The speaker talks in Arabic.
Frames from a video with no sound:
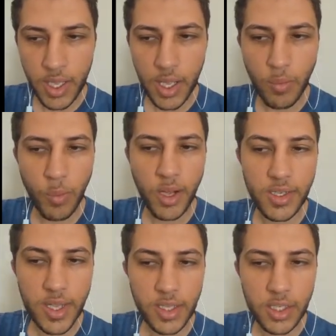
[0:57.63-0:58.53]

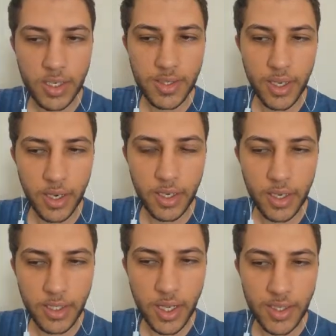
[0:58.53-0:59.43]
الممارسات الشخصية
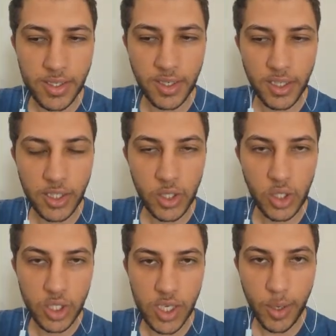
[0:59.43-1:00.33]
للأشخاص
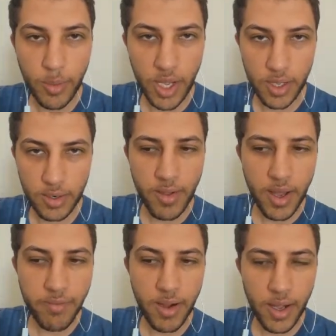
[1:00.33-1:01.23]
الناجحين نجاح باهر
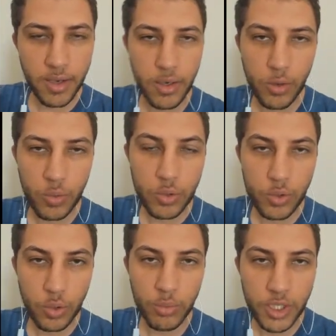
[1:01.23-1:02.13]
أفكار فعالة
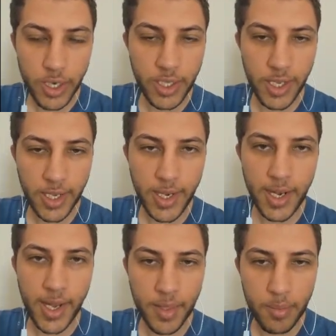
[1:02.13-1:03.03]
للوصول بشركتك إلى
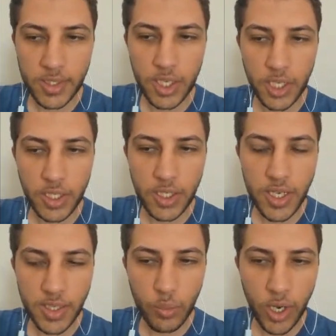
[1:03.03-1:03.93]
العظمة استراتيجيات